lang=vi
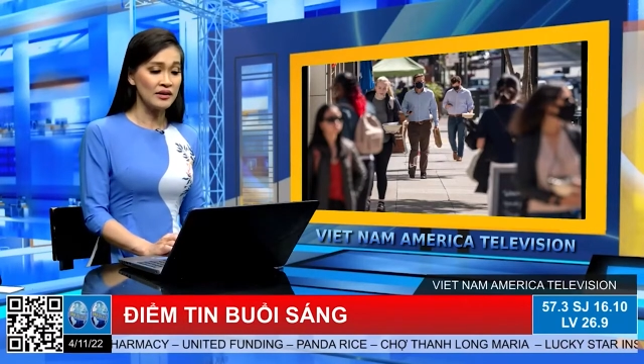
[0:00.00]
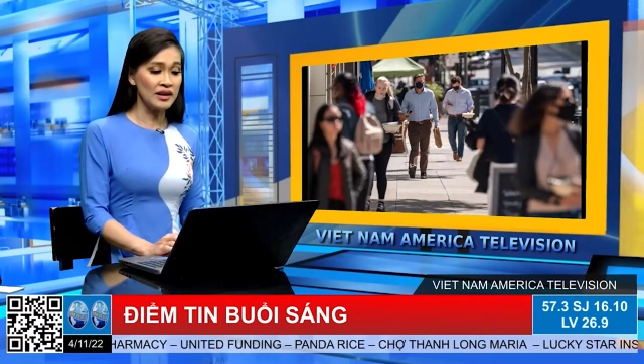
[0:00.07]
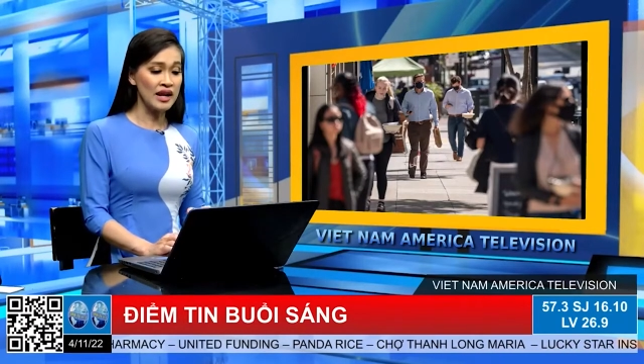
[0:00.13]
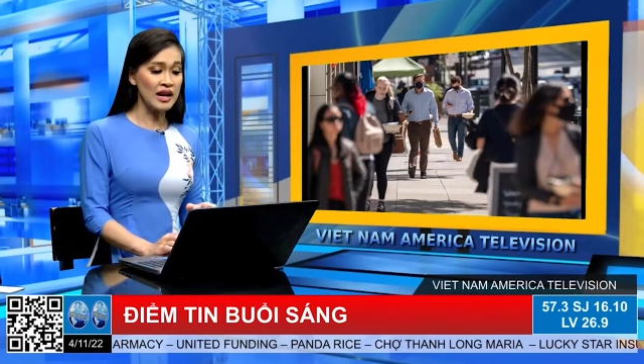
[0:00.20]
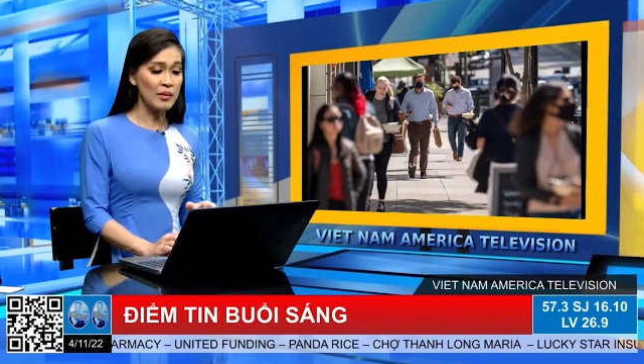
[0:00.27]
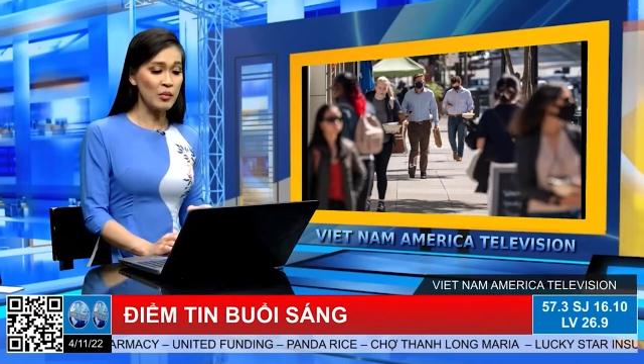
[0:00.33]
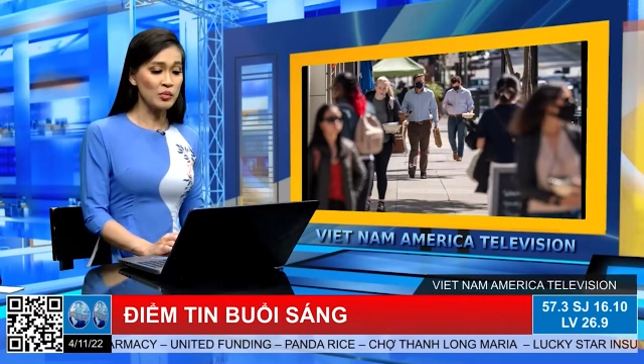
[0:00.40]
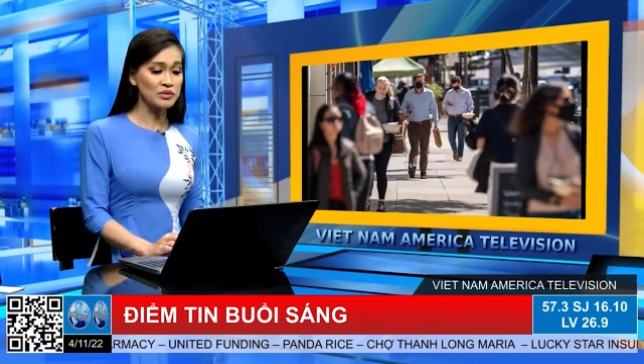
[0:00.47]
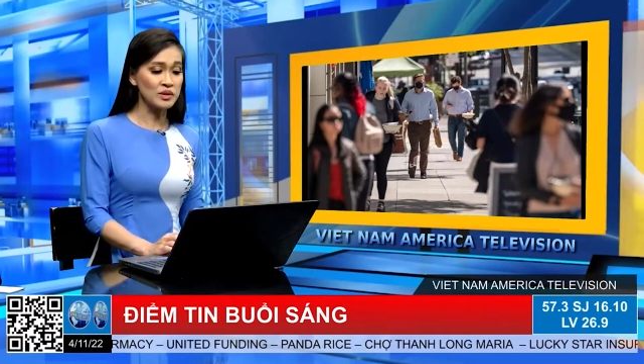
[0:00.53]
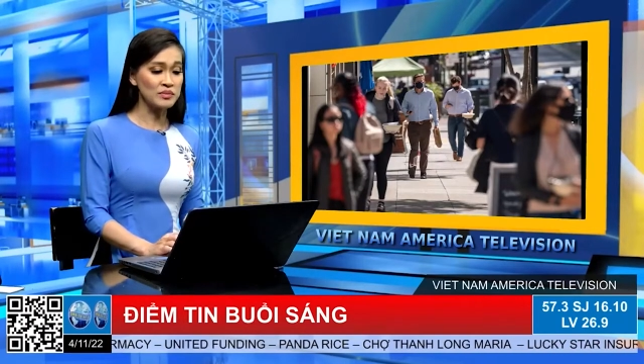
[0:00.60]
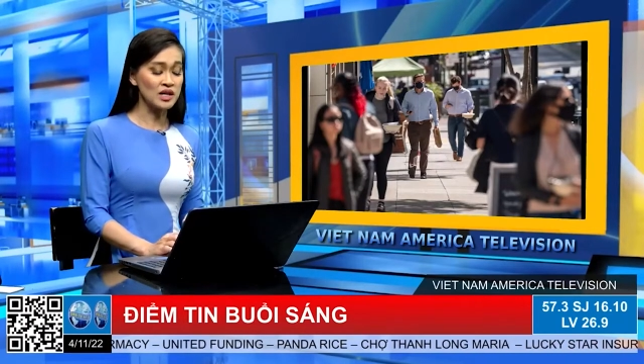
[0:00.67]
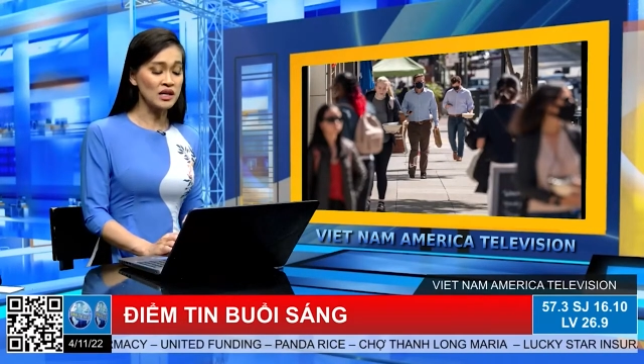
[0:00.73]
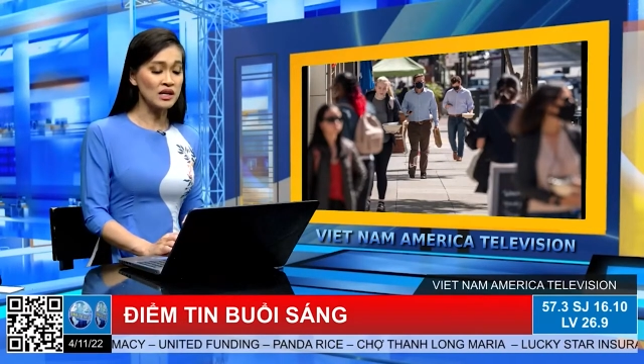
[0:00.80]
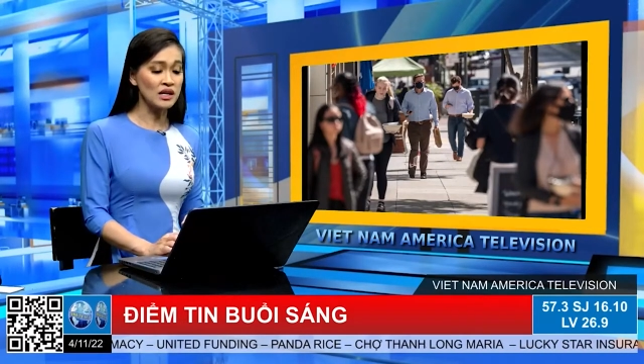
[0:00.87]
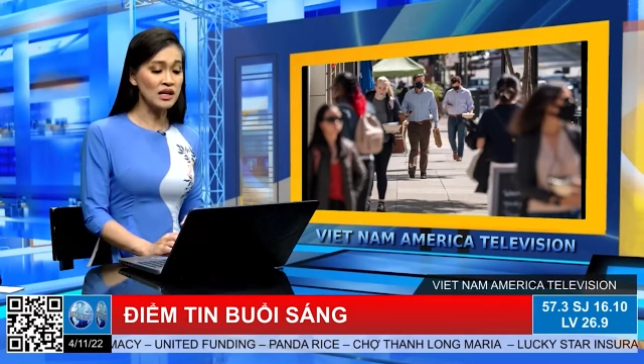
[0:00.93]
Đây là một
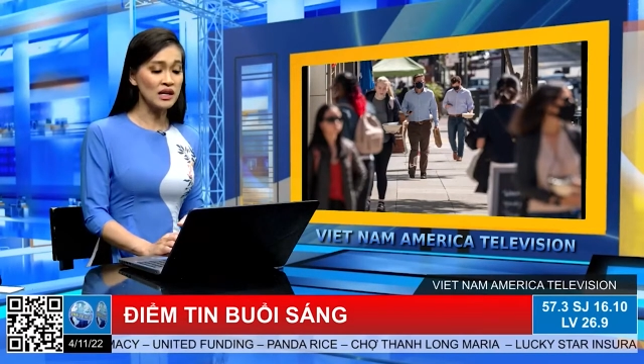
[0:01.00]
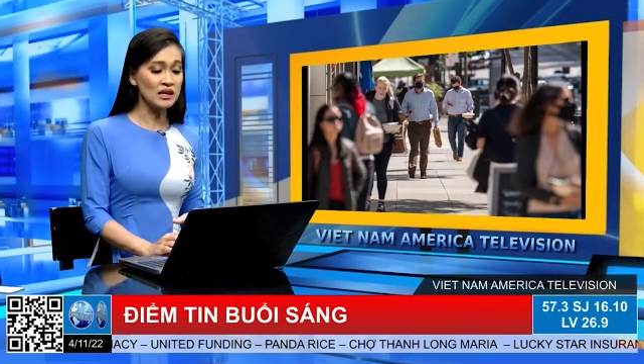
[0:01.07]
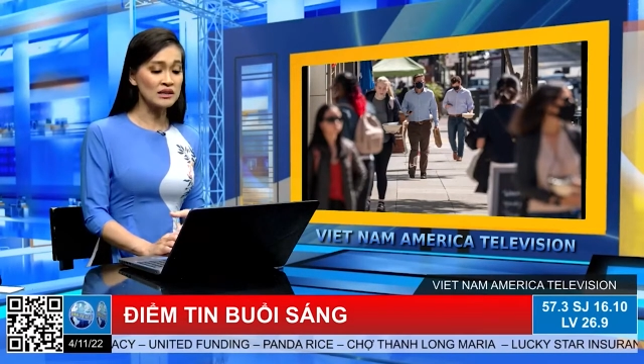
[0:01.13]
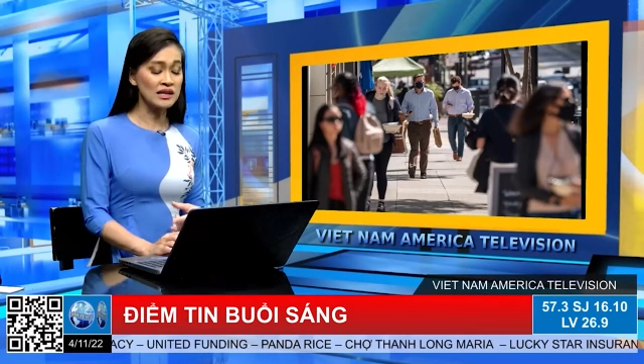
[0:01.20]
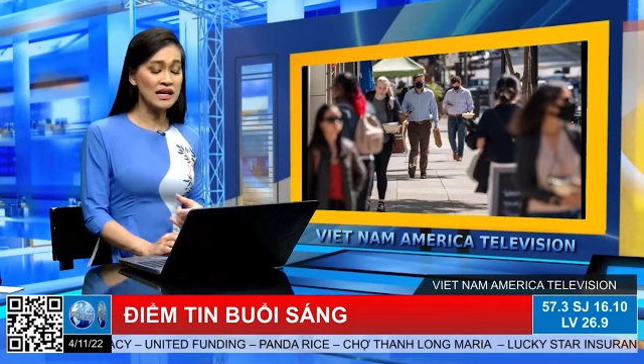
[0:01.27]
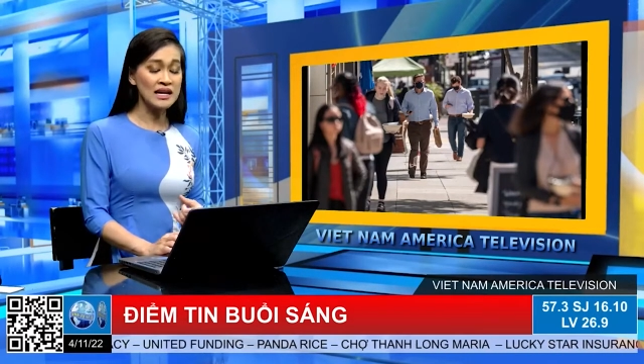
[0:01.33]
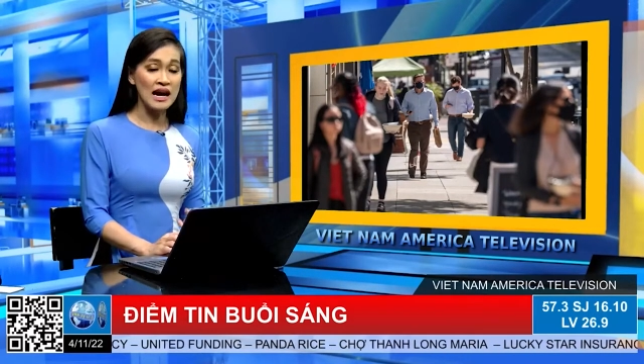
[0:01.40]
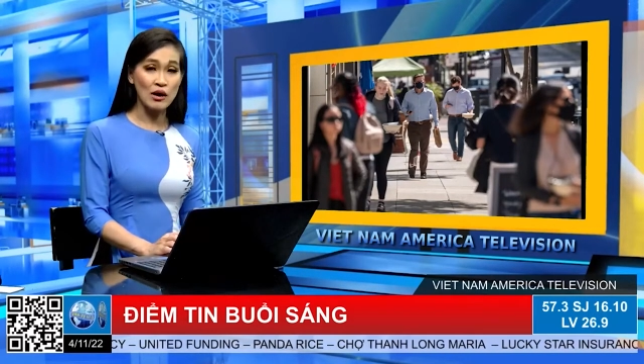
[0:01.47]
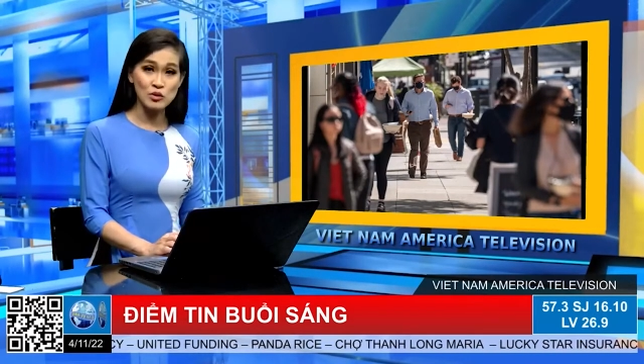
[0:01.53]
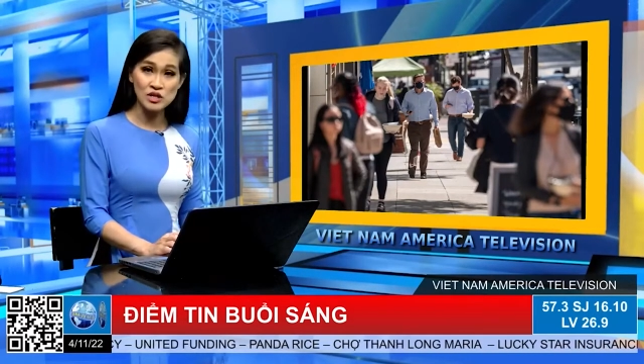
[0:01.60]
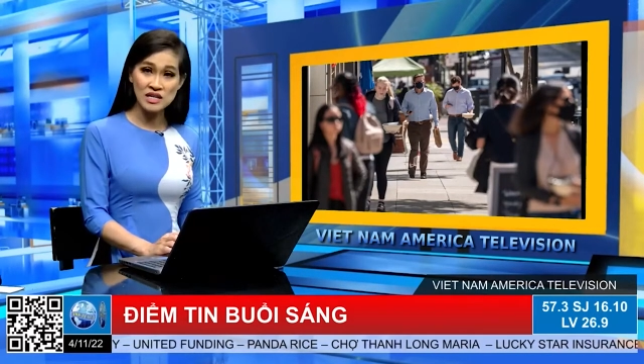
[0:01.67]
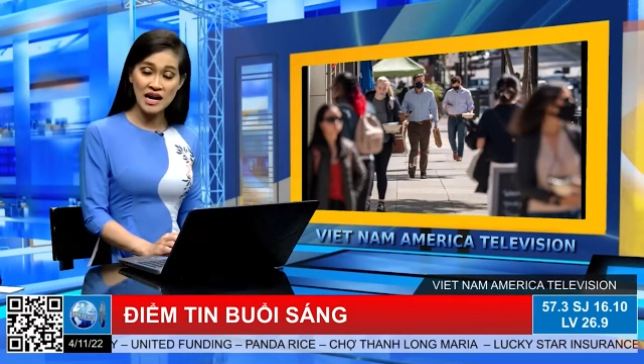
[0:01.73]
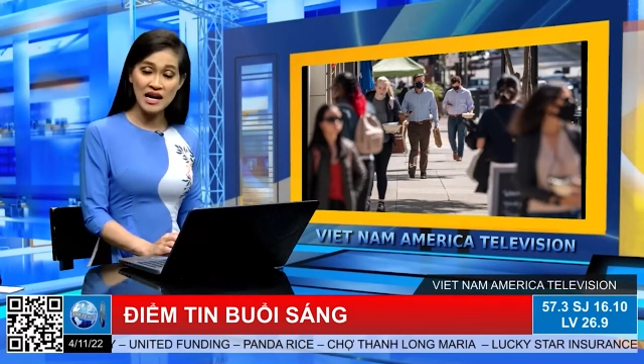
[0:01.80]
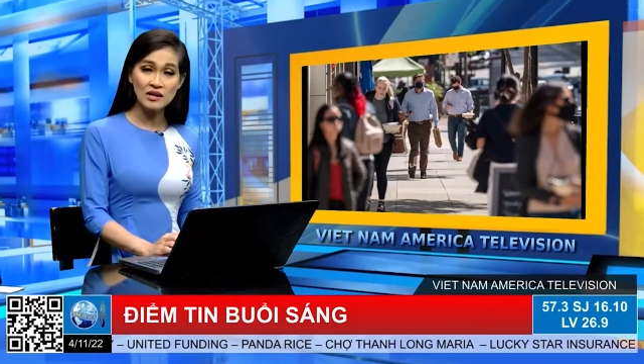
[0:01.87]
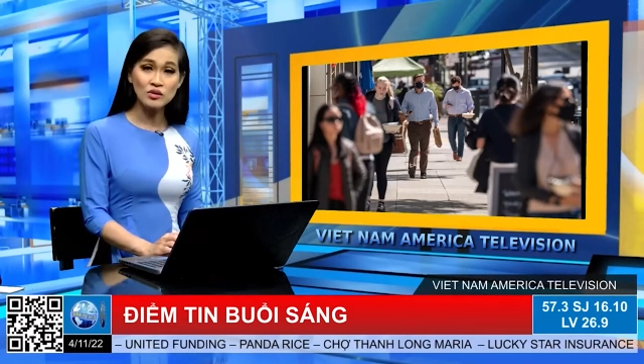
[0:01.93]
trong những ờ, cái khảo
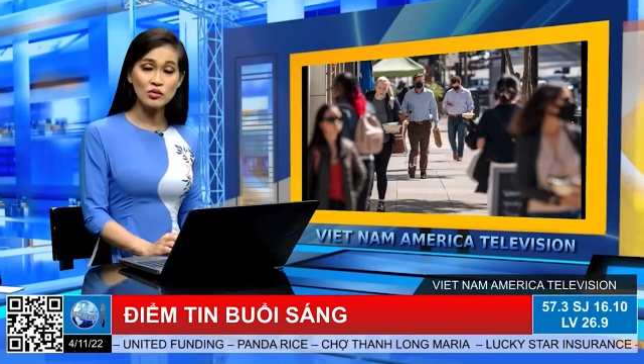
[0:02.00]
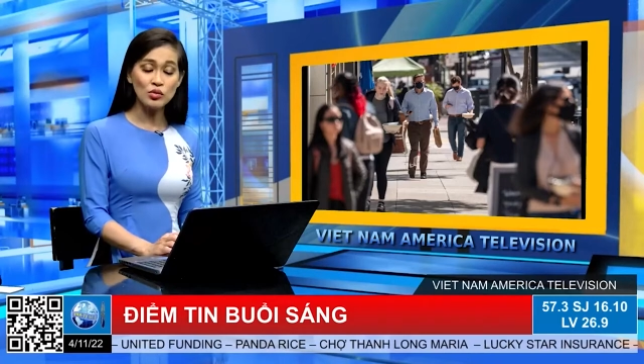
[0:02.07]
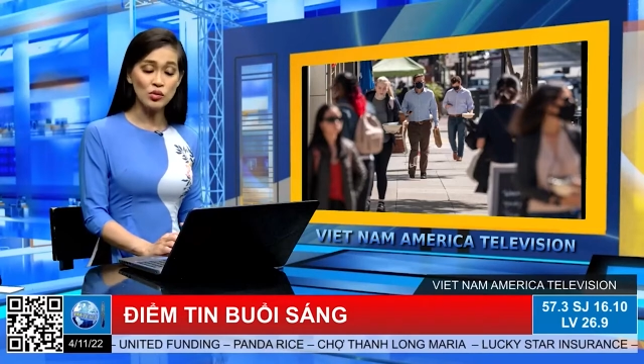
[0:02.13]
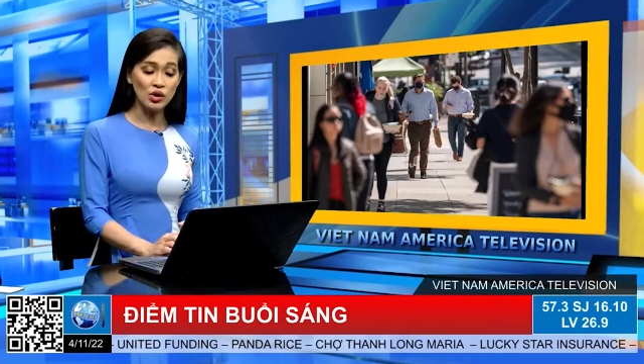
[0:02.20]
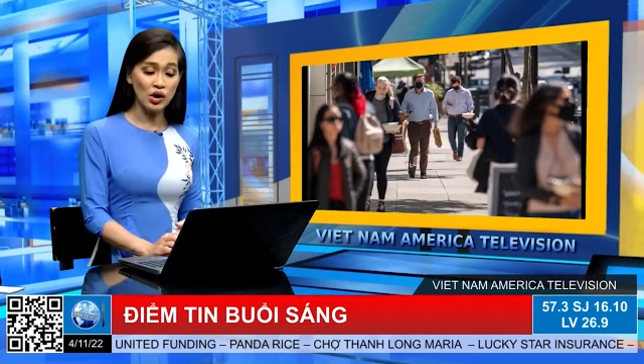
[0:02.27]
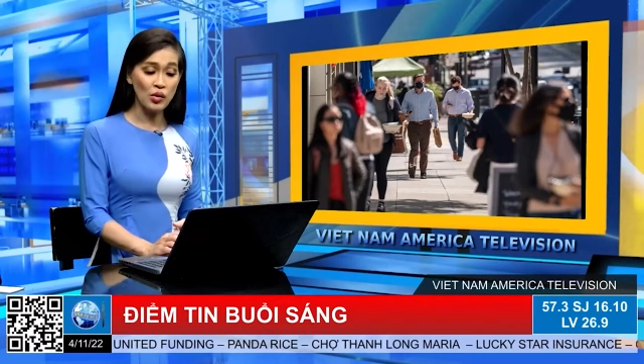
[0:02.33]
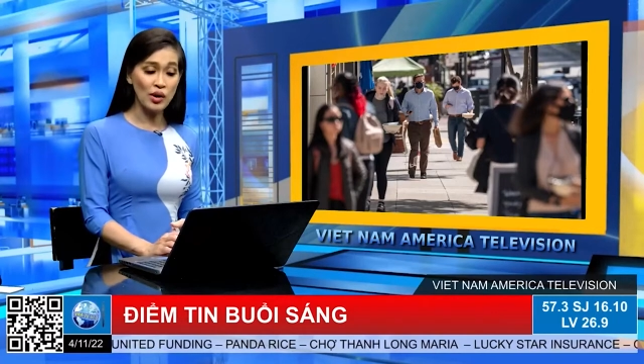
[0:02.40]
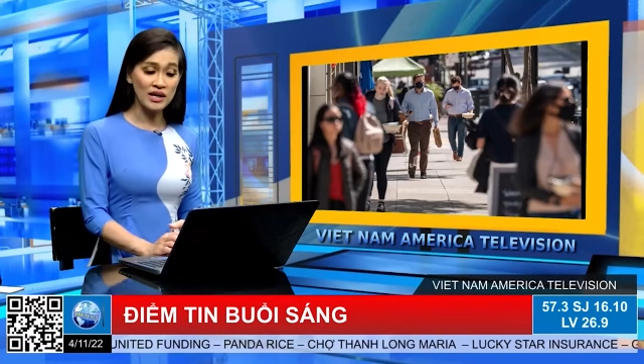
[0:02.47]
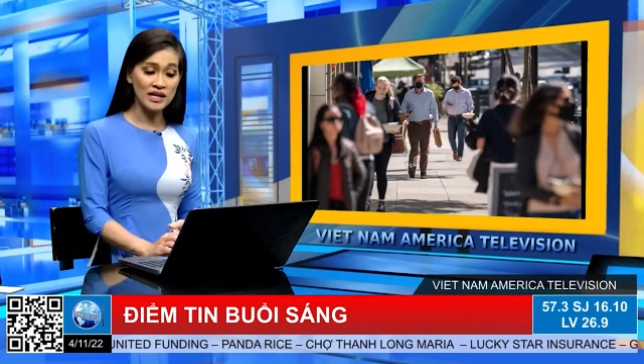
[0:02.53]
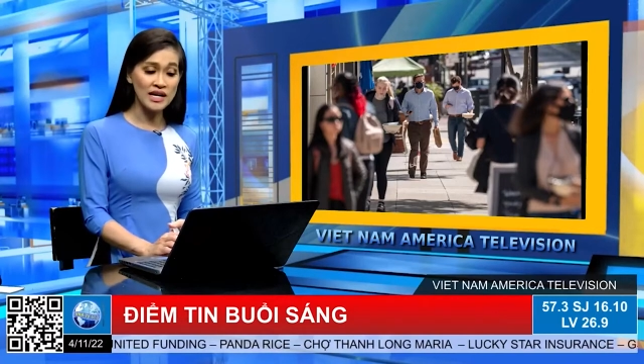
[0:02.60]
sát của Hoa